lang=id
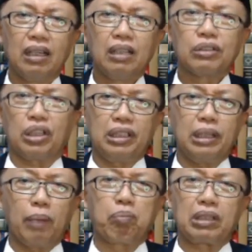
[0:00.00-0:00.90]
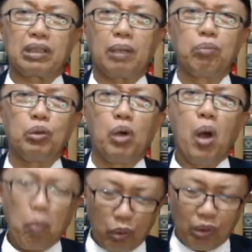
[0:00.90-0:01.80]
setiap bertemu
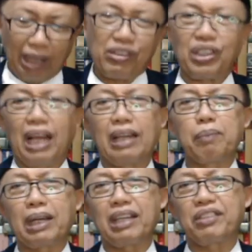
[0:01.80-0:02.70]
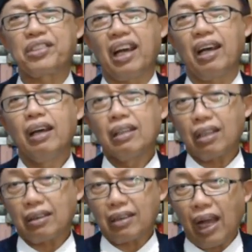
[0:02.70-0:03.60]
bukan saling menista,
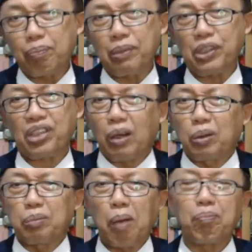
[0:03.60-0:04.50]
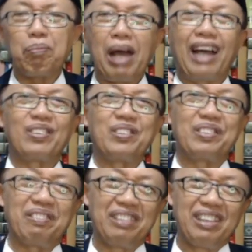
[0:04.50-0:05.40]
tetapi saling
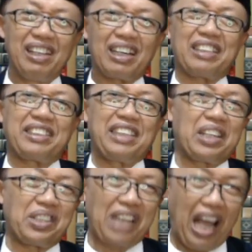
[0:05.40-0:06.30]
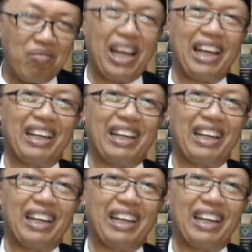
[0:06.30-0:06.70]
membangun kerjasama.